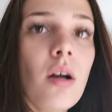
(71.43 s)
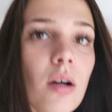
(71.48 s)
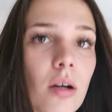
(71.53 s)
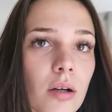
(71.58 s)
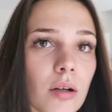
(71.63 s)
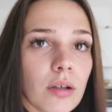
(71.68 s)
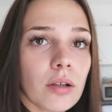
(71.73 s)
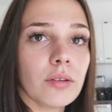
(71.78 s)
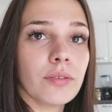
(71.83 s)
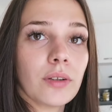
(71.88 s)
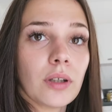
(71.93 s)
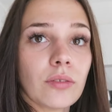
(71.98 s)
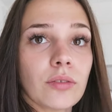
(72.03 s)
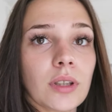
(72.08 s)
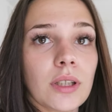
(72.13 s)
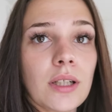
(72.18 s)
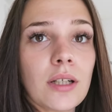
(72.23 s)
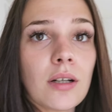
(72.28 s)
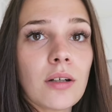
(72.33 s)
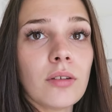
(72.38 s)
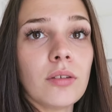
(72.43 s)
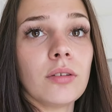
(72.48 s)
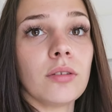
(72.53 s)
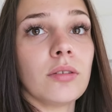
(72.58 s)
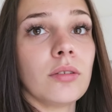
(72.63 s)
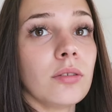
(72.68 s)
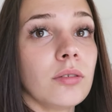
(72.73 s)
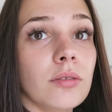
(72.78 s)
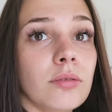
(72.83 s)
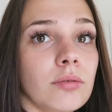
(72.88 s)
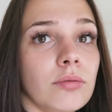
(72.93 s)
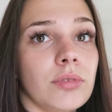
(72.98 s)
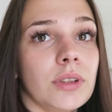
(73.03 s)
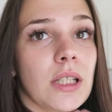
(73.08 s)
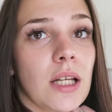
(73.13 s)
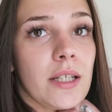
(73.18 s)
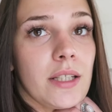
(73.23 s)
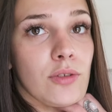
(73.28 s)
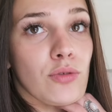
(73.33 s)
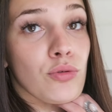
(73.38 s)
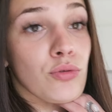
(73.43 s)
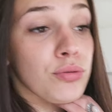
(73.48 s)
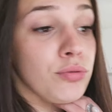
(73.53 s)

Enfin voilà, vous allez